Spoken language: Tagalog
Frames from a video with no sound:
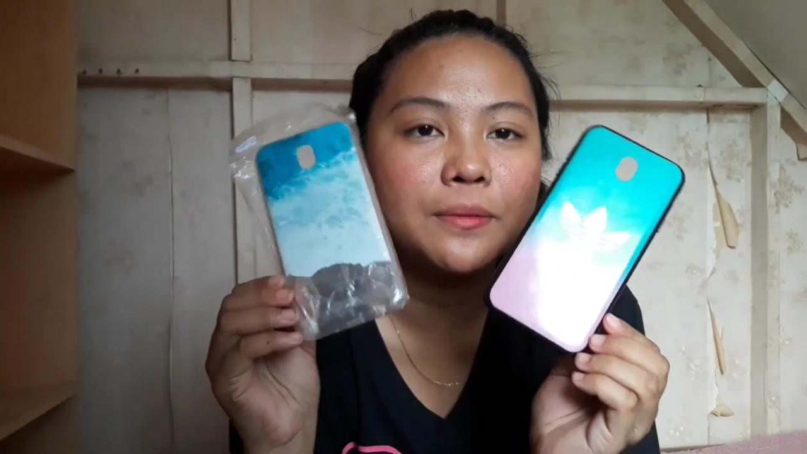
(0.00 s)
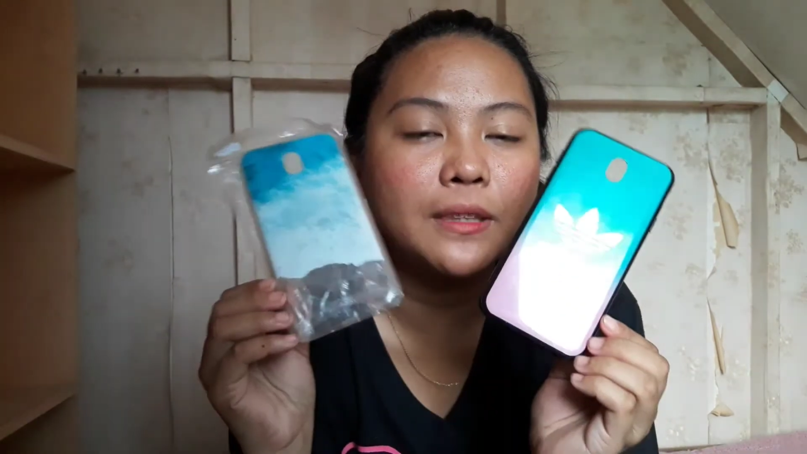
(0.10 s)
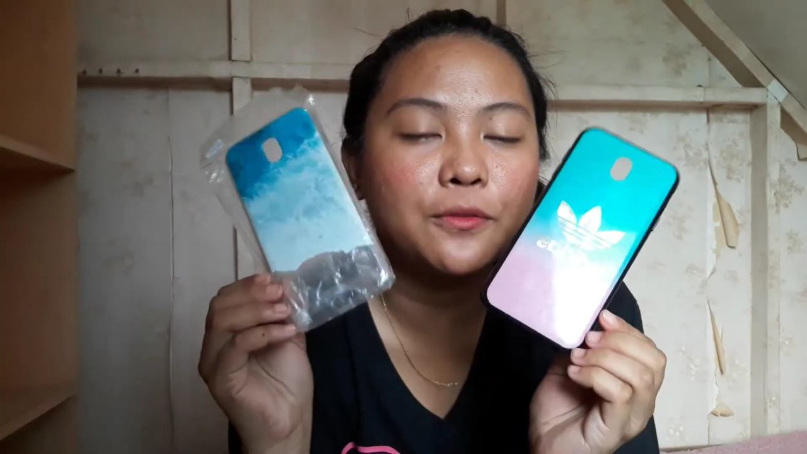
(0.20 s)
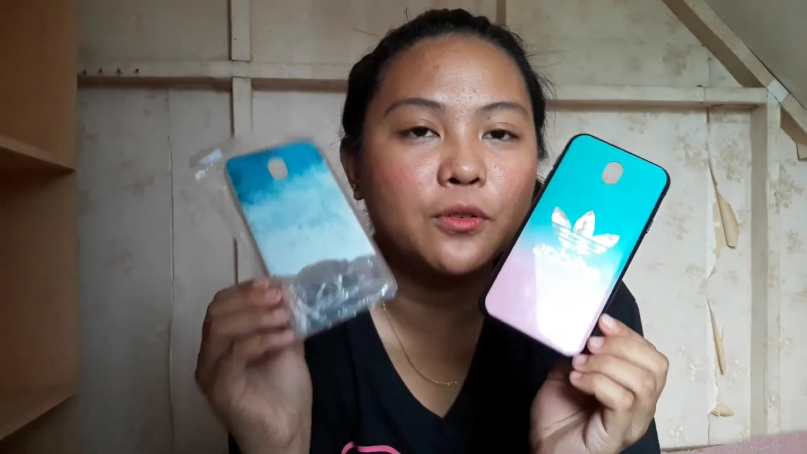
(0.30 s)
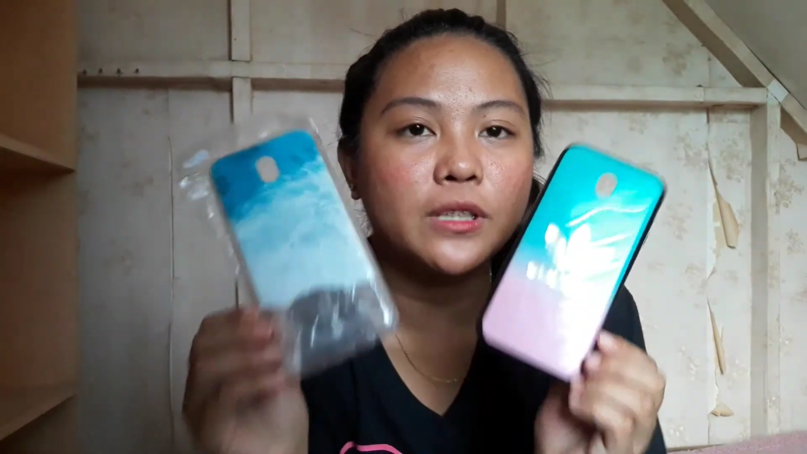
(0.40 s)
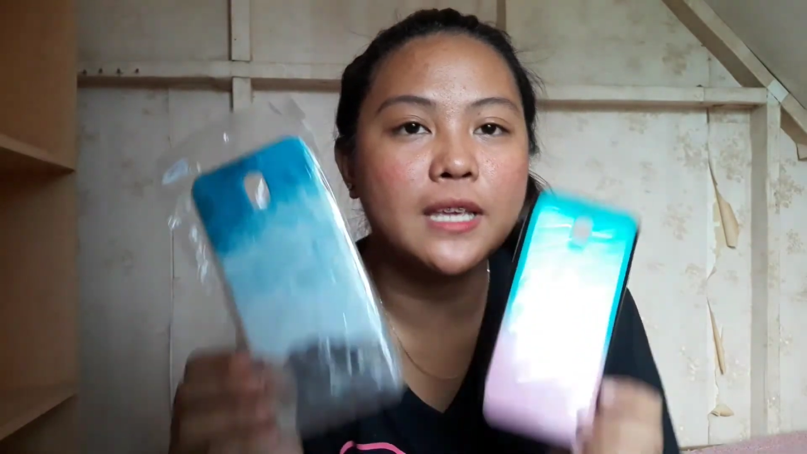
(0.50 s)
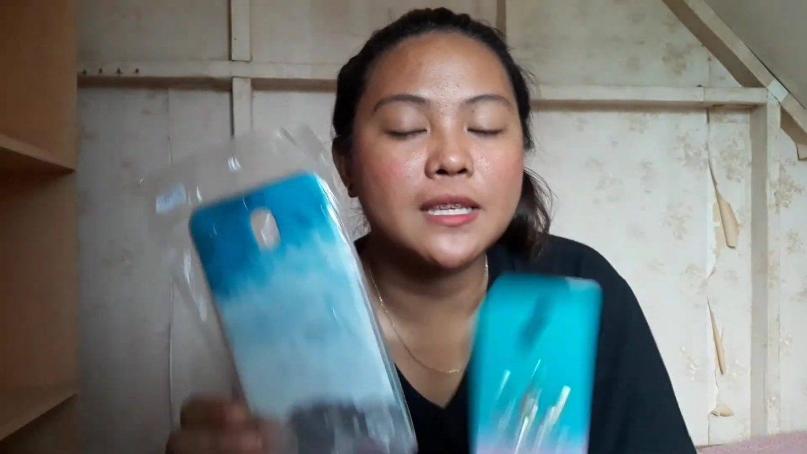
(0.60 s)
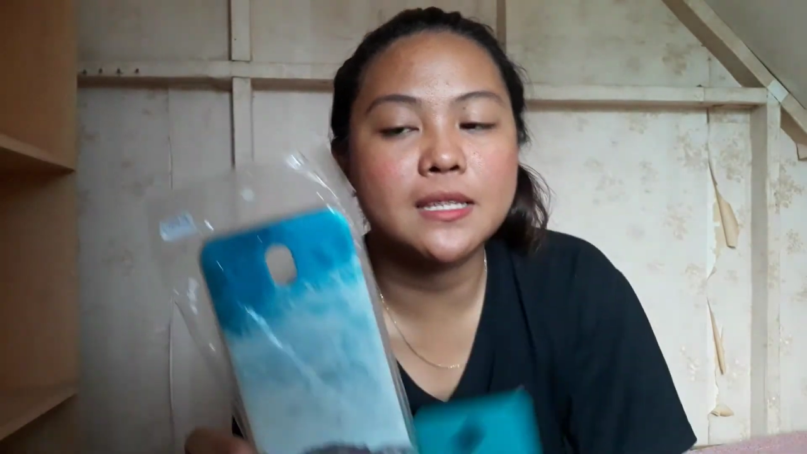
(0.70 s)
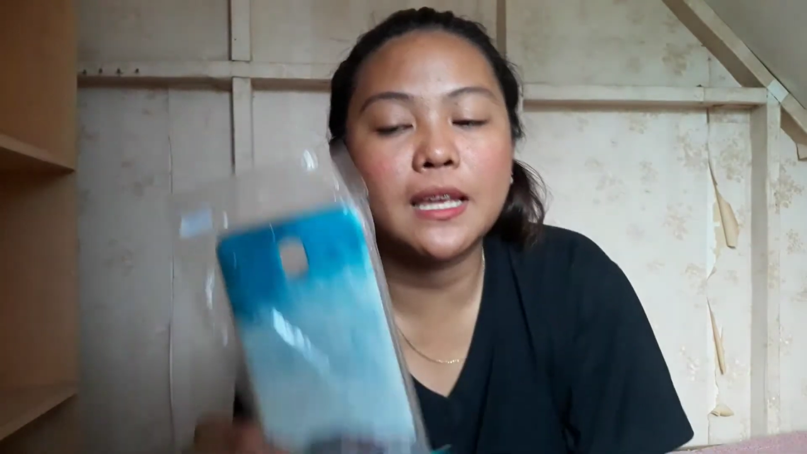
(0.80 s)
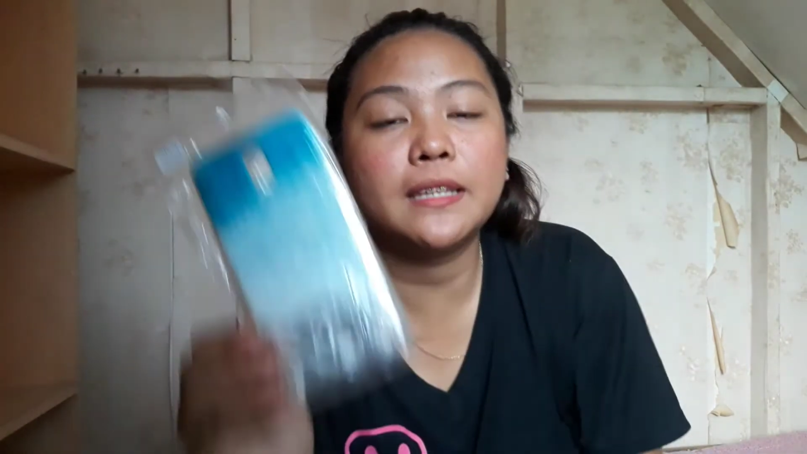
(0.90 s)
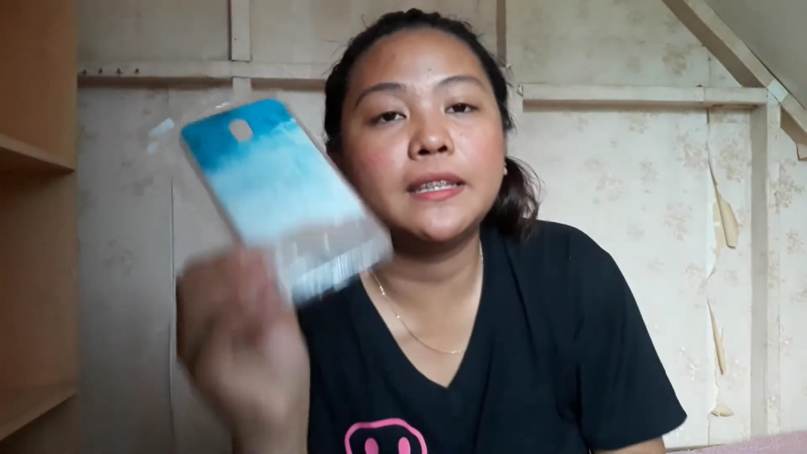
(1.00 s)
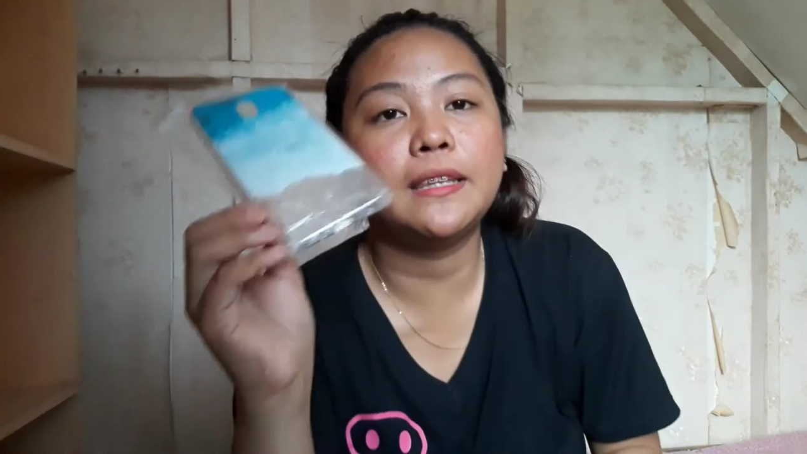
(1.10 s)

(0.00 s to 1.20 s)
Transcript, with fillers: Na phone cases. And